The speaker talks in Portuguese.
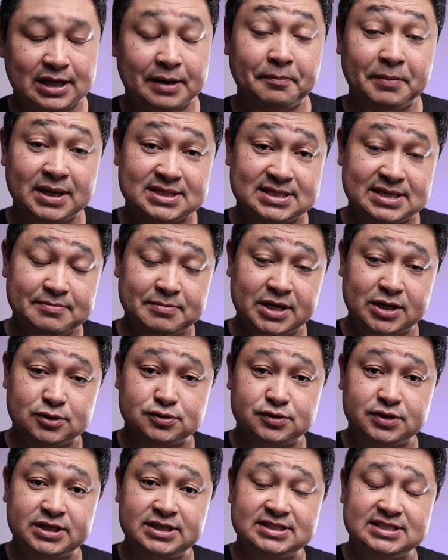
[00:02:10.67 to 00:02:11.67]
mas é menos
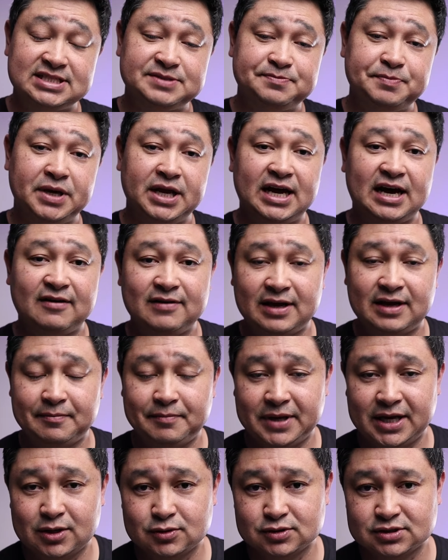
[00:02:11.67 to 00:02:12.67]
do que se esperava, é
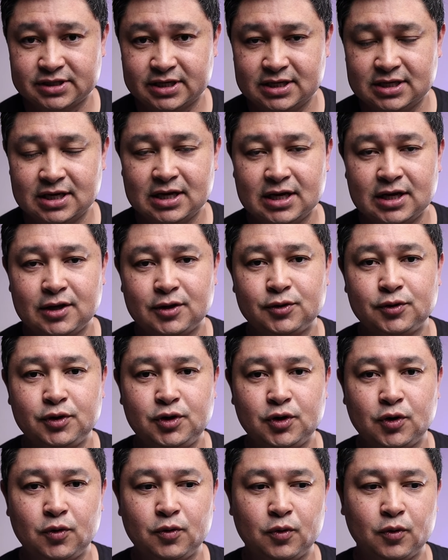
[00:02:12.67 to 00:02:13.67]
menos aí do
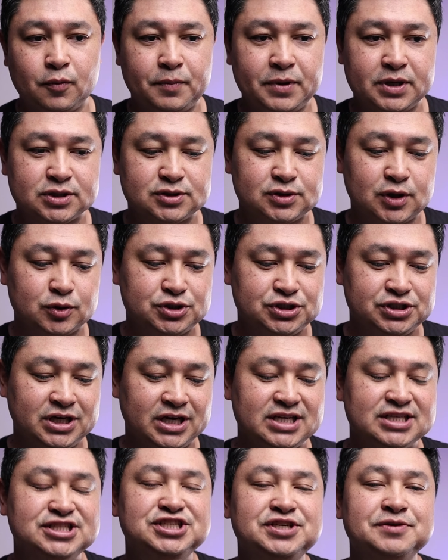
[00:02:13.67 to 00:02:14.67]
que o, o pessoal tinha
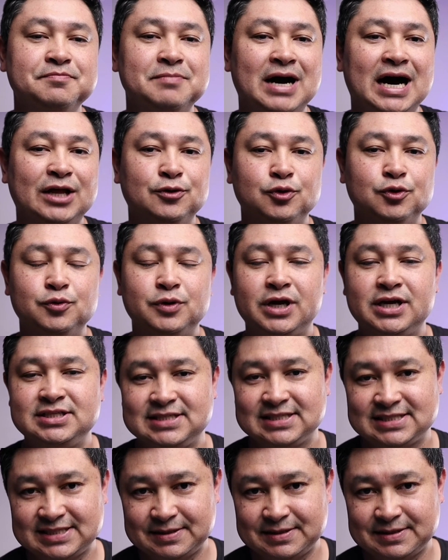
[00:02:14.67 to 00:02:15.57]
estimado durante esse